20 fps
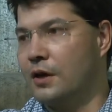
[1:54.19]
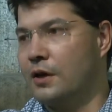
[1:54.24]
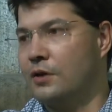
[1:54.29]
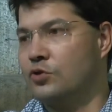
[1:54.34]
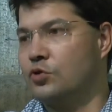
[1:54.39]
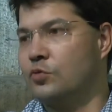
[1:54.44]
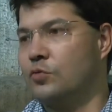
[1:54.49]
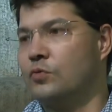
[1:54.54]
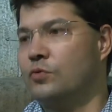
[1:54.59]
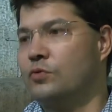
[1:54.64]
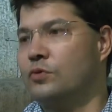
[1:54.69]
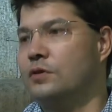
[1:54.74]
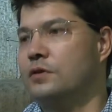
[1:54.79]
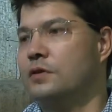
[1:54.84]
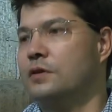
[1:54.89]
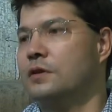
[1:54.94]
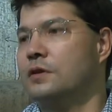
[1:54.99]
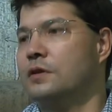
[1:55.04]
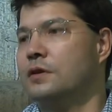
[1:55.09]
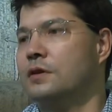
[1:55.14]
Чтобы вот
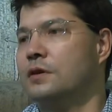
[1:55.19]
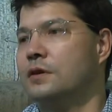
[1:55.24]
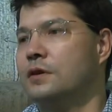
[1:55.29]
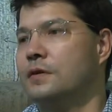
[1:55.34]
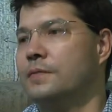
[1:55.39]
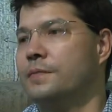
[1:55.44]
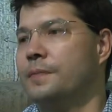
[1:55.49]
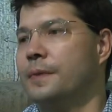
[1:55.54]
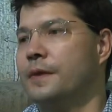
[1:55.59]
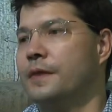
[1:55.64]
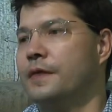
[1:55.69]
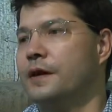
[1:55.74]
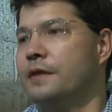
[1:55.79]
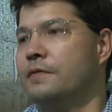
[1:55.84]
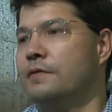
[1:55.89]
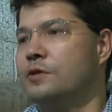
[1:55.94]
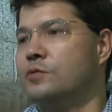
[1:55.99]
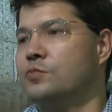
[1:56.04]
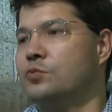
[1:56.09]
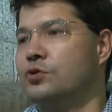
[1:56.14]
э, не
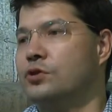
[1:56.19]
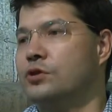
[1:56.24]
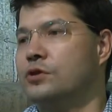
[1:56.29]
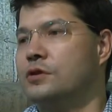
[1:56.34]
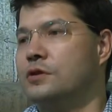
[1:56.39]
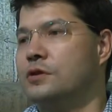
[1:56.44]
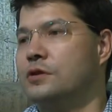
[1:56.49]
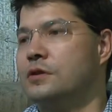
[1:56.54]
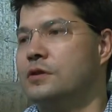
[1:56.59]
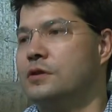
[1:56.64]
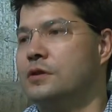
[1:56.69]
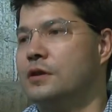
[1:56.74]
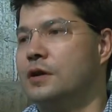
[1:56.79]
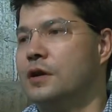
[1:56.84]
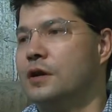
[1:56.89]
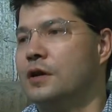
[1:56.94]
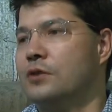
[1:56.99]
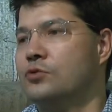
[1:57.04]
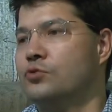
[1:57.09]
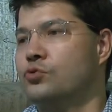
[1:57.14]
дать возможность
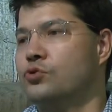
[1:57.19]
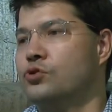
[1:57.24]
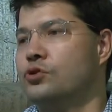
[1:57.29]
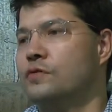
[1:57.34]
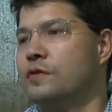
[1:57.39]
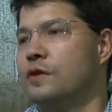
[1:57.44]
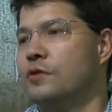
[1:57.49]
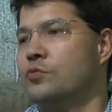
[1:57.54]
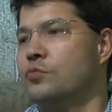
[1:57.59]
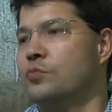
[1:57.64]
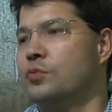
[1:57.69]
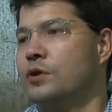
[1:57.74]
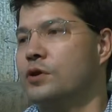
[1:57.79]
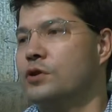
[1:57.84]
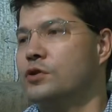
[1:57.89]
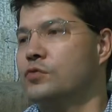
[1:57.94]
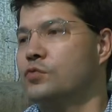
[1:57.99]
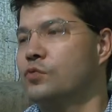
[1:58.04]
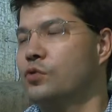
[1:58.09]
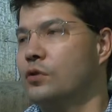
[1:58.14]
существованию
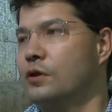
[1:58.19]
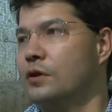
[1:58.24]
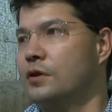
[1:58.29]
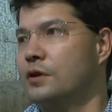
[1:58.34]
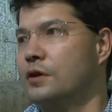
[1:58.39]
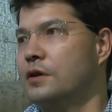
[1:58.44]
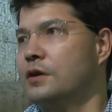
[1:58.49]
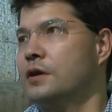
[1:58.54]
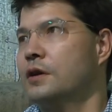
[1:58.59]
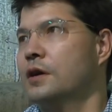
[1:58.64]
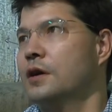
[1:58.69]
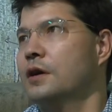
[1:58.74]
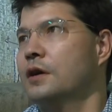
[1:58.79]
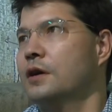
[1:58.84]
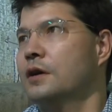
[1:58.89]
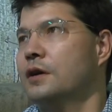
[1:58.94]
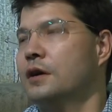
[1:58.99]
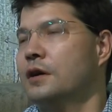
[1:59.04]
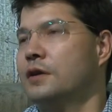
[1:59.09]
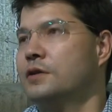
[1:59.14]
произвола, да,
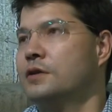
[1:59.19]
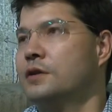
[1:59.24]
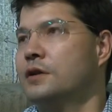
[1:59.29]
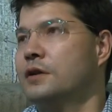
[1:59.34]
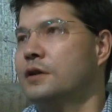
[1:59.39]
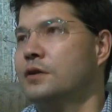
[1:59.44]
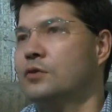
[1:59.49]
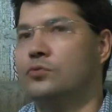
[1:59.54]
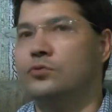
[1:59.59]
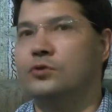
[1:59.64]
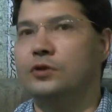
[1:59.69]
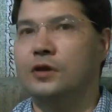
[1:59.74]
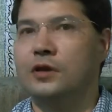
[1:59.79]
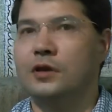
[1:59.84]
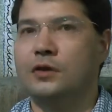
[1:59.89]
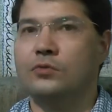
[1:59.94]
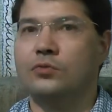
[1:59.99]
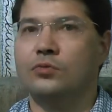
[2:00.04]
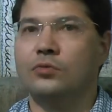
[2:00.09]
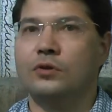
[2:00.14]
отдельных людей,
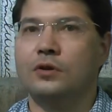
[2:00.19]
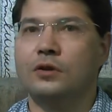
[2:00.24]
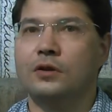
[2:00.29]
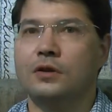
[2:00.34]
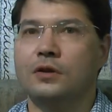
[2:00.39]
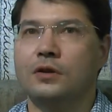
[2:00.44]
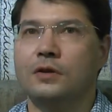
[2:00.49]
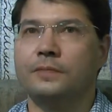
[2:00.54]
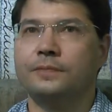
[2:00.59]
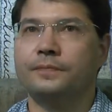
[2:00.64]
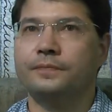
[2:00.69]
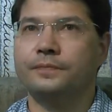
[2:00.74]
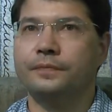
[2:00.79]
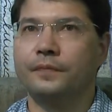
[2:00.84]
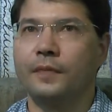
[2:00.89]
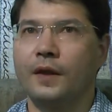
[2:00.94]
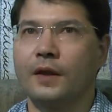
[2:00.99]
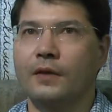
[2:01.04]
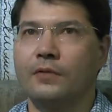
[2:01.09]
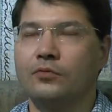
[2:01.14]
которые
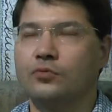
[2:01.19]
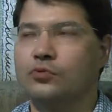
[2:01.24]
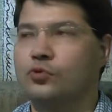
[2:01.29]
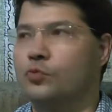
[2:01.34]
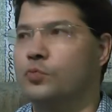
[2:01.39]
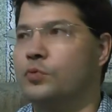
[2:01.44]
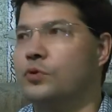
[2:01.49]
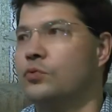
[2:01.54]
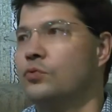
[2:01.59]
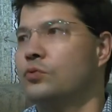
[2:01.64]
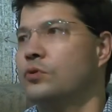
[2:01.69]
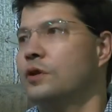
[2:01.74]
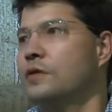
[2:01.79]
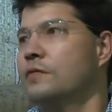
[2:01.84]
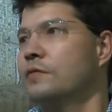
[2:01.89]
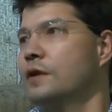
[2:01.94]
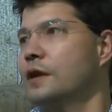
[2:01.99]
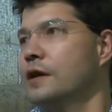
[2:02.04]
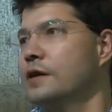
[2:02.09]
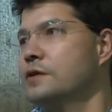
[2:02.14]
узурпируют
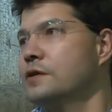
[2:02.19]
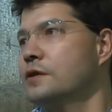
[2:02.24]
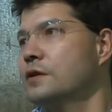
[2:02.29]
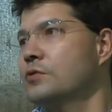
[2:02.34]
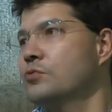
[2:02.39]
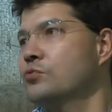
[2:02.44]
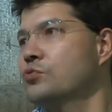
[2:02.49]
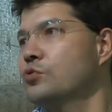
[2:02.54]
там власть или